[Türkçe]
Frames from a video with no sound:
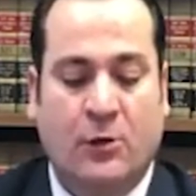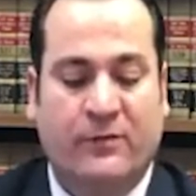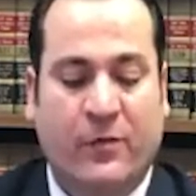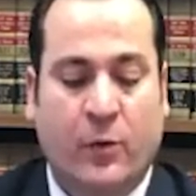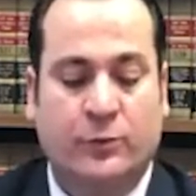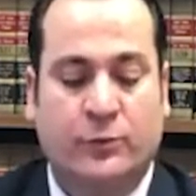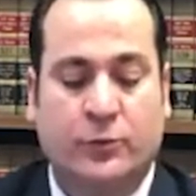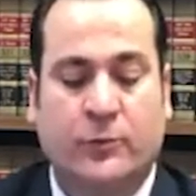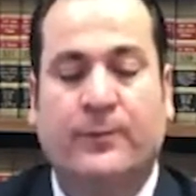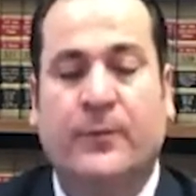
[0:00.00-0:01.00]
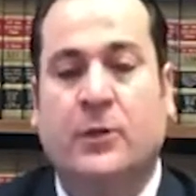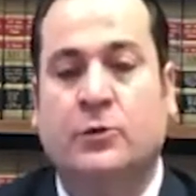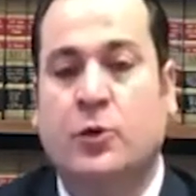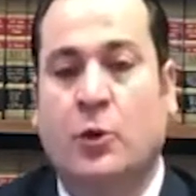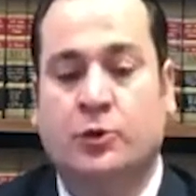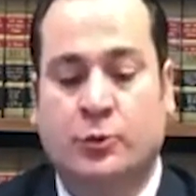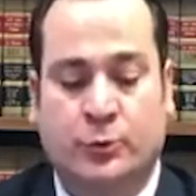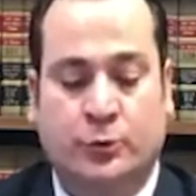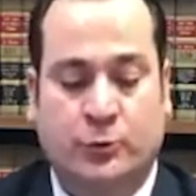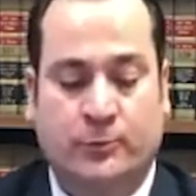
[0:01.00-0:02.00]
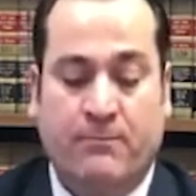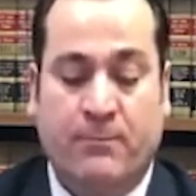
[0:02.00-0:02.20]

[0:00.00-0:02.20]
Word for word: formunu doldurmuştum.